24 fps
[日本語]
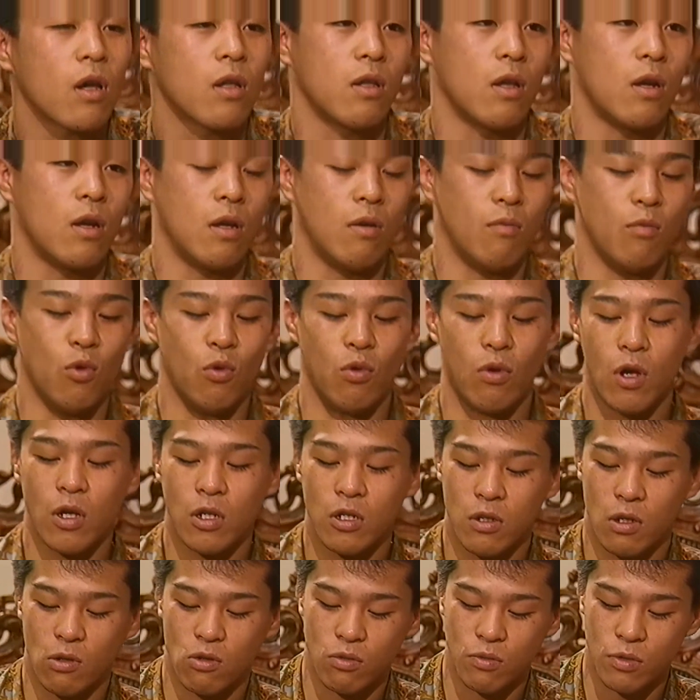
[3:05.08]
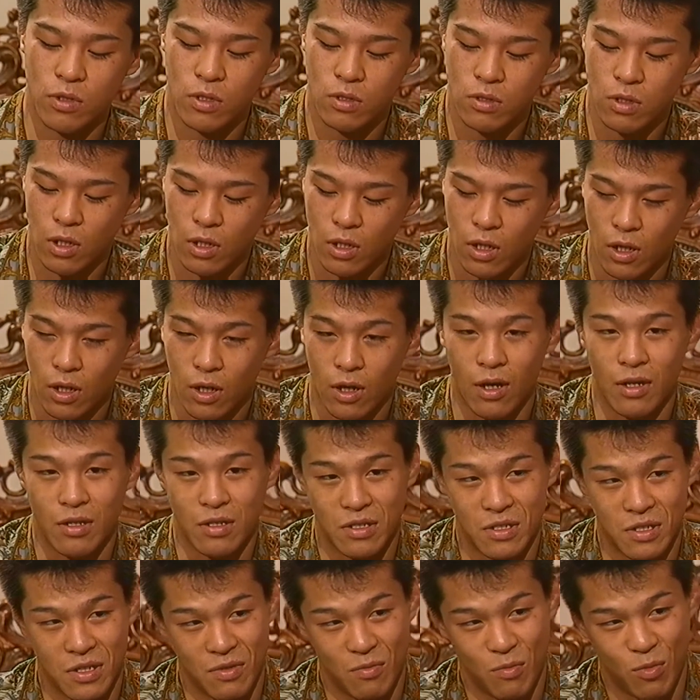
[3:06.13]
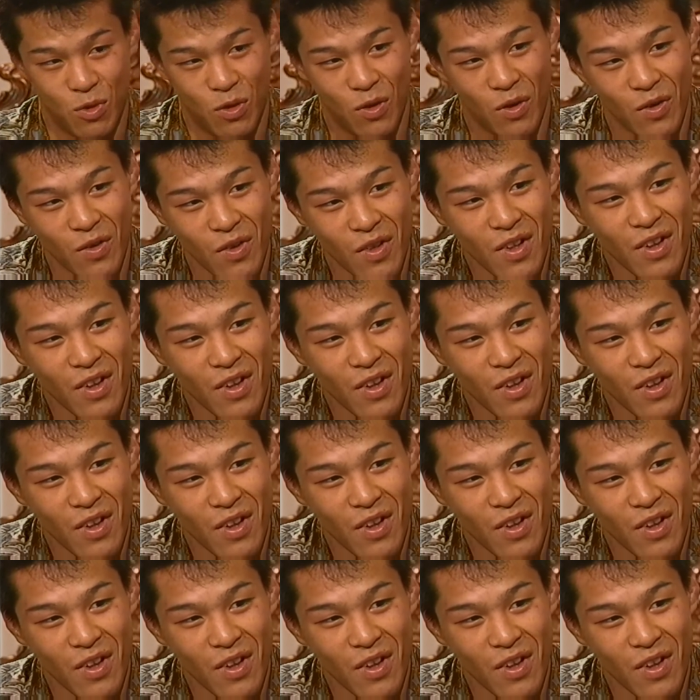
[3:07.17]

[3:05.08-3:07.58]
けたらもう親父は首つらなあかんしもう